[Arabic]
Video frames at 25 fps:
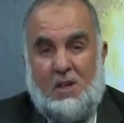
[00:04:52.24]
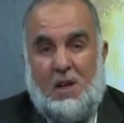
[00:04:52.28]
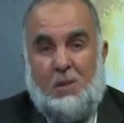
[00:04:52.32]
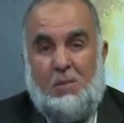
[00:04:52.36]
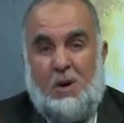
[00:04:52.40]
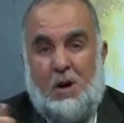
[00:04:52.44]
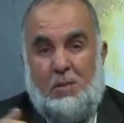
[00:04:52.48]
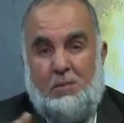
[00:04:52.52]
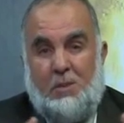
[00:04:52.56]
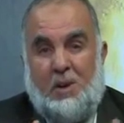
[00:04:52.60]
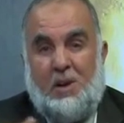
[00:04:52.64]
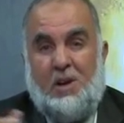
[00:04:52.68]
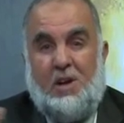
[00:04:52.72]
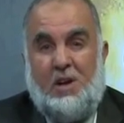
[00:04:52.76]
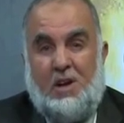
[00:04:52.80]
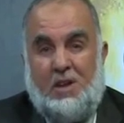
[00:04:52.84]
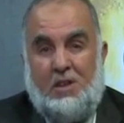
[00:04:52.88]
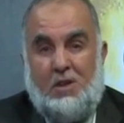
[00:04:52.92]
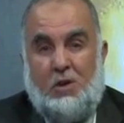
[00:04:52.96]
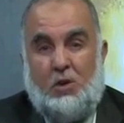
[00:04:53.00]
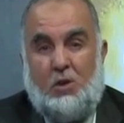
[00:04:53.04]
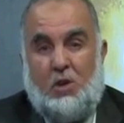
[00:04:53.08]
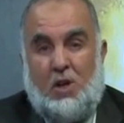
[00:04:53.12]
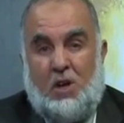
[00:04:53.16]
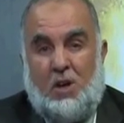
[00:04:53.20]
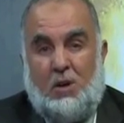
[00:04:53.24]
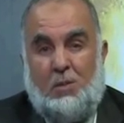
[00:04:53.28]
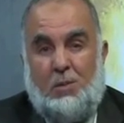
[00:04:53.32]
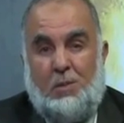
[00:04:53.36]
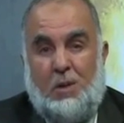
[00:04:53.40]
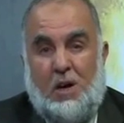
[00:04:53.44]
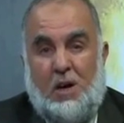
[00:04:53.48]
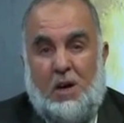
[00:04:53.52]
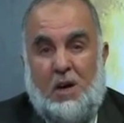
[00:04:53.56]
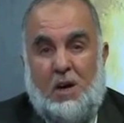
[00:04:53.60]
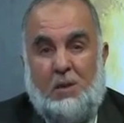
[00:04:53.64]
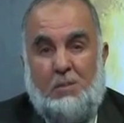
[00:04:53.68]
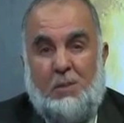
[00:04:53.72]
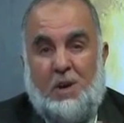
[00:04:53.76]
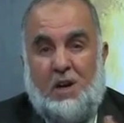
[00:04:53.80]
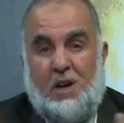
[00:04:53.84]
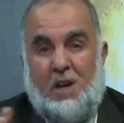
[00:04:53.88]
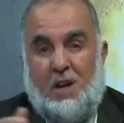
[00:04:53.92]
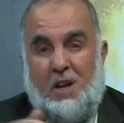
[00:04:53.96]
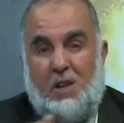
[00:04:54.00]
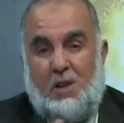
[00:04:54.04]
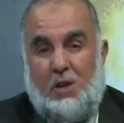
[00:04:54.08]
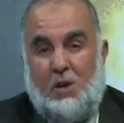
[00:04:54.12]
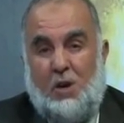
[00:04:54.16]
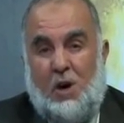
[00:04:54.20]
طبعا من الذي يدربها من
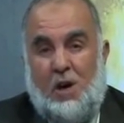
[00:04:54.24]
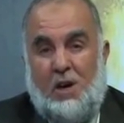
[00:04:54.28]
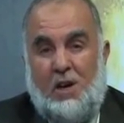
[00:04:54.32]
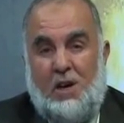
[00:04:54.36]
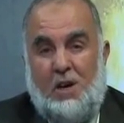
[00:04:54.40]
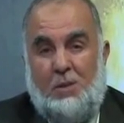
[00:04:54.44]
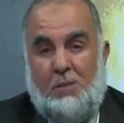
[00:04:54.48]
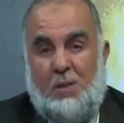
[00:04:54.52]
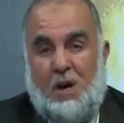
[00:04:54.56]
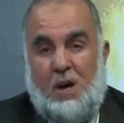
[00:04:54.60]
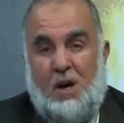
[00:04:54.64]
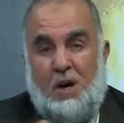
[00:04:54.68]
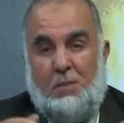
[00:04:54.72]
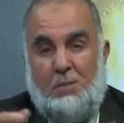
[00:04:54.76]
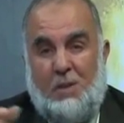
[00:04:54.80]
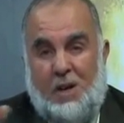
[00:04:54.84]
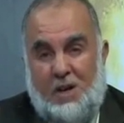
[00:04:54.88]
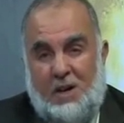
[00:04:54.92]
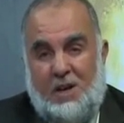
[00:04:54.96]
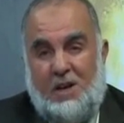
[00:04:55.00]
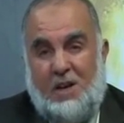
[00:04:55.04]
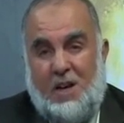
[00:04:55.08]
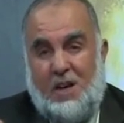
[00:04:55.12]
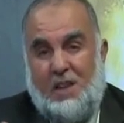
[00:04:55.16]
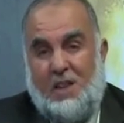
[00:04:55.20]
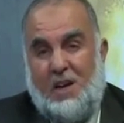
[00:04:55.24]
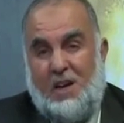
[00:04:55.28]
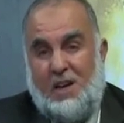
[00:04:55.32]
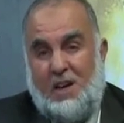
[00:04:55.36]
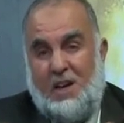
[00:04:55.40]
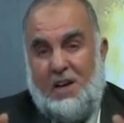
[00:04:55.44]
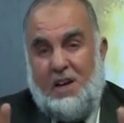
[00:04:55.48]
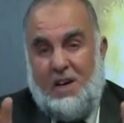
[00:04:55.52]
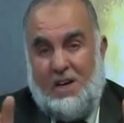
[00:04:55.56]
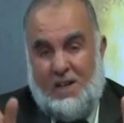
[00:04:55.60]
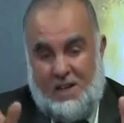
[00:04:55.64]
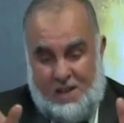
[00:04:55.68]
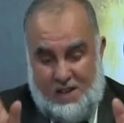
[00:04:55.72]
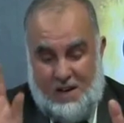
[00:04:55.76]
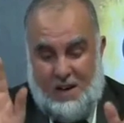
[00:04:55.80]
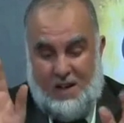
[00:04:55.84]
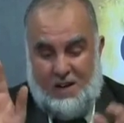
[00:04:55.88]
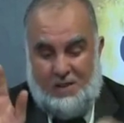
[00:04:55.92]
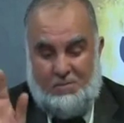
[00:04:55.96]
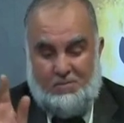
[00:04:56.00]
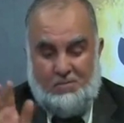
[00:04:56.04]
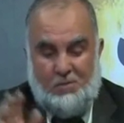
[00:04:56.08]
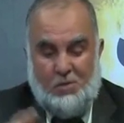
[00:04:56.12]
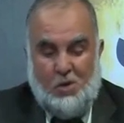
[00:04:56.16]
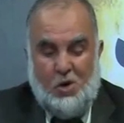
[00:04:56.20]
الذي يعلمها من كذا إلى غير
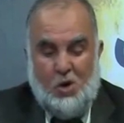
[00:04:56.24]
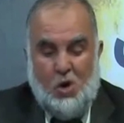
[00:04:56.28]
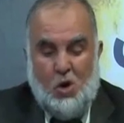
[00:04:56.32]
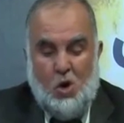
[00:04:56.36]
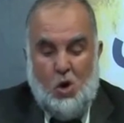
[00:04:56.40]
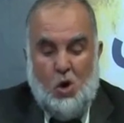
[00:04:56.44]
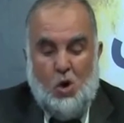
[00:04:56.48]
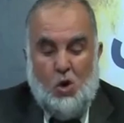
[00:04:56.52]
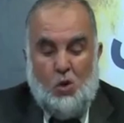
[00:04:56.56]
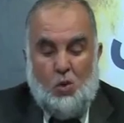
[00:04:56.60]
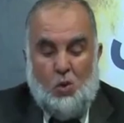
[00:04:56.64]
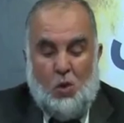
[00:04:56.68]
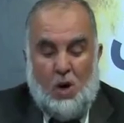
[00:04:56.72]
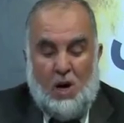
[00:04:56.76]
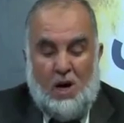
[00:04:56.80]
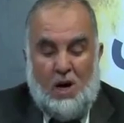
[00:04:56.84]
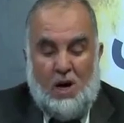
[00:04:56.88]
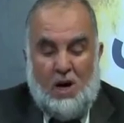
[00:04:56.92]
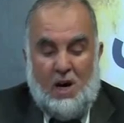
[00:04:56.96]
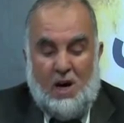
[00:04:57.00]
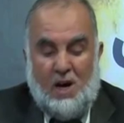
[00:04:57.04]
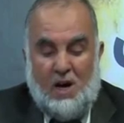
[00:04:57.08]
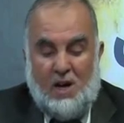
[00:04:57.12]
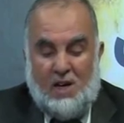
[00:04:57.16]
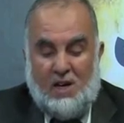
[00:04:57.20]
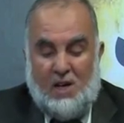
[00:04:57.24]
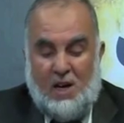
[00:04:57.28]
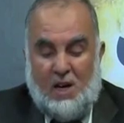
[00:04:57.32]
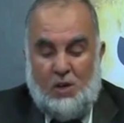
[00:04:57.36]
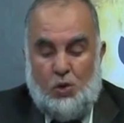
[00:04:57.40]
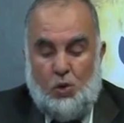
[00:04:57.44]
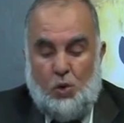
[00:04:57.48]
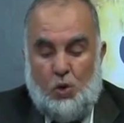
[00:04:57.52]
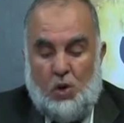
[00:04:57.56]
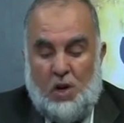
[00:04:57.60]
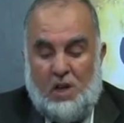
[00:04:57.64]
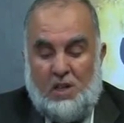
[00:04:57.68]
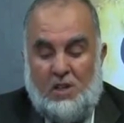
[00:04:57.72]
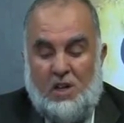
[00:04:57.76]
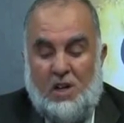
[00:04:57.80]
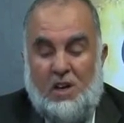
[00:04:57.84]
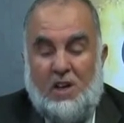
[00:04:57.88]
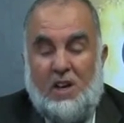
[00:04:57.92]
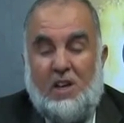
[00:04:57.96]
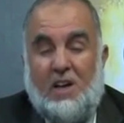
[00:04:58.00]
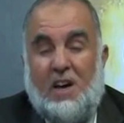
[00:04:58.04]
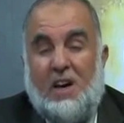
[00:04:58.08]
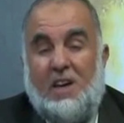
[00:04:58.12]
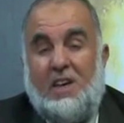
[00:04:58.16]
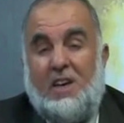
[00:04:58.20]
ذلك وكثرت
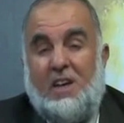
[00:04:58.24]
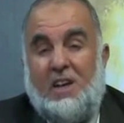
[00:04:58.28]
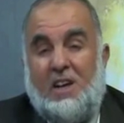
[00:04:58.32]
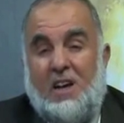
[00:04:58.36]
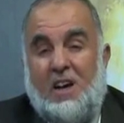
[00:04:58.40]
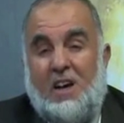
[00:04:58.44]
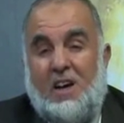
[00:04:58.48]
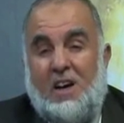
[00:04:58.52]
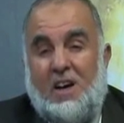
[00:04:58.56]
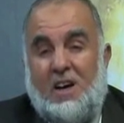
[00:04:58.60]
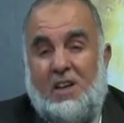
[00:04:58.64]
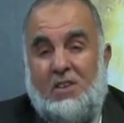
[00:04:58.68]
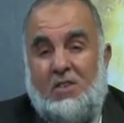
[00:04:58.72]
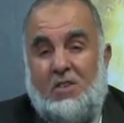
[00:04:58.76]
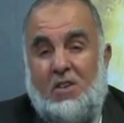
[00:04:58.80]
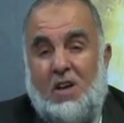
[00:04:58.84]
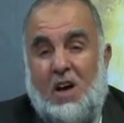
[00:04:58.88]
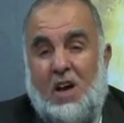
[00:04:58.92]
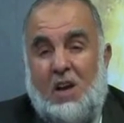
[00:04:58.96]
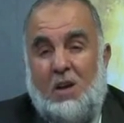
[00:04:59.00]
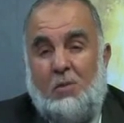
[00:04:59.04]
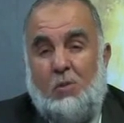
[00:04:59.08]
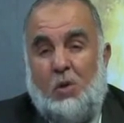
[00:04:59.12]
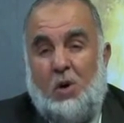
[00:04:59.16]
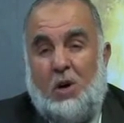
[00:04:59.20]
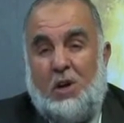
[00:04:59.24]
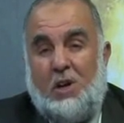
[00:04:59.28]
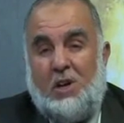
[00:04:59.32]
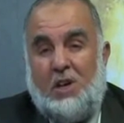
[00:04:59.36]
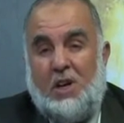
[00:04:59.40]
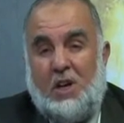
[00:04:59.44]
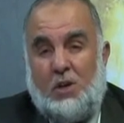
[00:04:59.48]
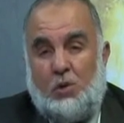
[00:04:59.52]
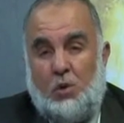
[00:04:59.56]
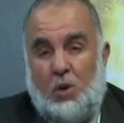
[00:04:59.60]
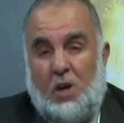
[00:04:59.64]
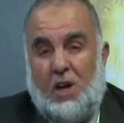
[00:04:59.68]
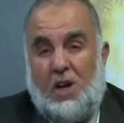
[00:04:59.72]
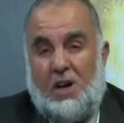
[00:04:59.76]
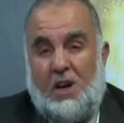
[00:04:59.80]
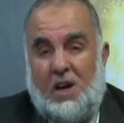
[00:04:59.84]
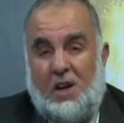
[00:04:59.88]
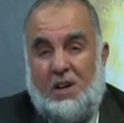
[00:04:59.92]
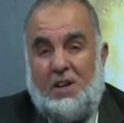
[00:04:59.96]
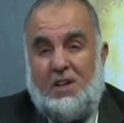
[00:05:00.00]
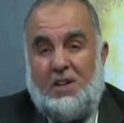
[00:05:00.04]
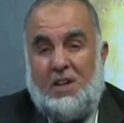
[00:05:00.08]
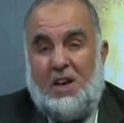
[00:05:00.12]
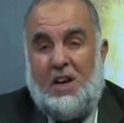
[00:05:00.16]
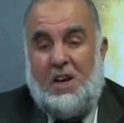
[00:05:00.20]
القينات المغنيات الآن
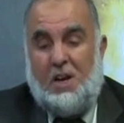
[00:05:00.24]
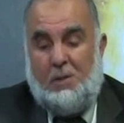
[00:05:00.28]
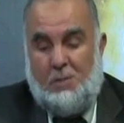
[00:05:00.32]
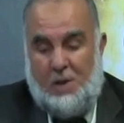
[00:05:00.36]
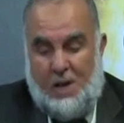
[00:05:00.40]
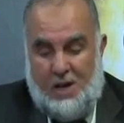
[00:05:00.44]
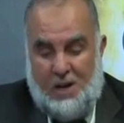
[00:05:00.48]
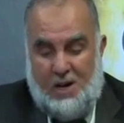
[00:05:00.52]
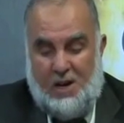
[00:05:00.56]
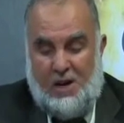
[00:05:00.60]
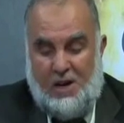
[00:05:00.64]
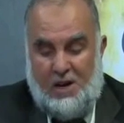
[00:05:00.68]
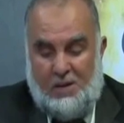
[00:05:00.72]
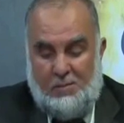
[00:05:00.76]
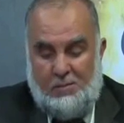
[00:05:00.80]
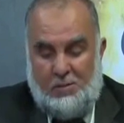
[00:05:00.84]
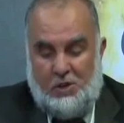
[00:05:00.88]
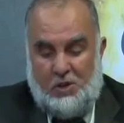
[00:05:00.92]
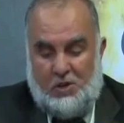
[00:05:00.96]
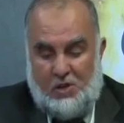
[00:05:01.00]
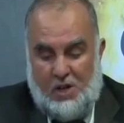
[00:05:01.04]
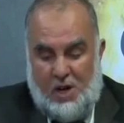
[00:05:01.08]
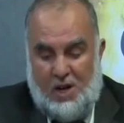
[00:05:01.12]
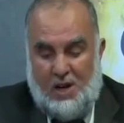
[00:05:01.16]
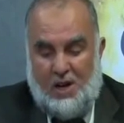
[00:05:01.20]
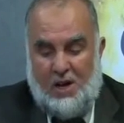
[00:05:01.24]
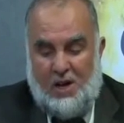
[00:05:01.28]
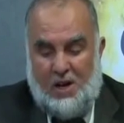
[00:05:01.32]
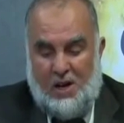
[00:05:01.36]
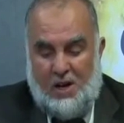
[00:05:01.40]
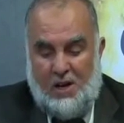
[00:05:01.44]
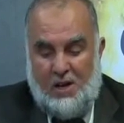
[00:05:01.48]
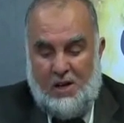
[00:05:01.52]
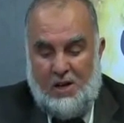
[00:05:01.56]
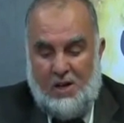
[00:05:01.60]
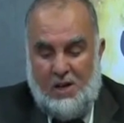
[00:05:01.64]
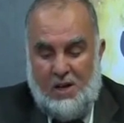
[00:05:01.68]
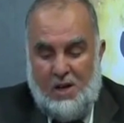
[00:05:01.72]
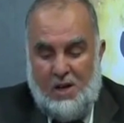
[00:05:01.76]
راح نتكلم عنها إن شاء الله